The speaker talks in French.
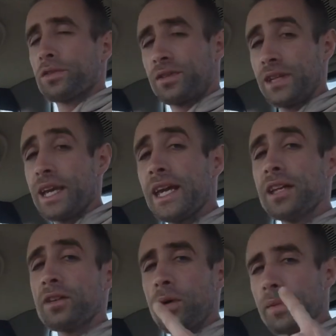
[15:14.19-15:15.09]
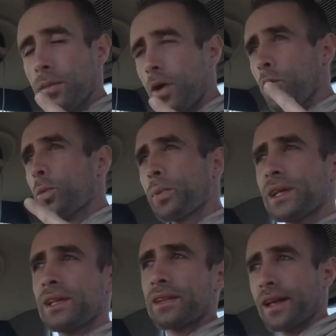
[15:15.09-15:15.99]
aussi énormément le
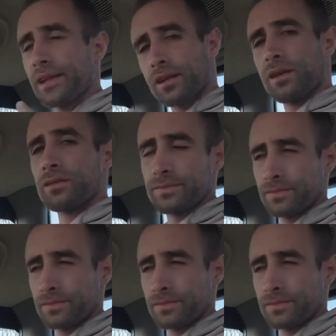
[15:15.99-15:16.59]
prix des intrants,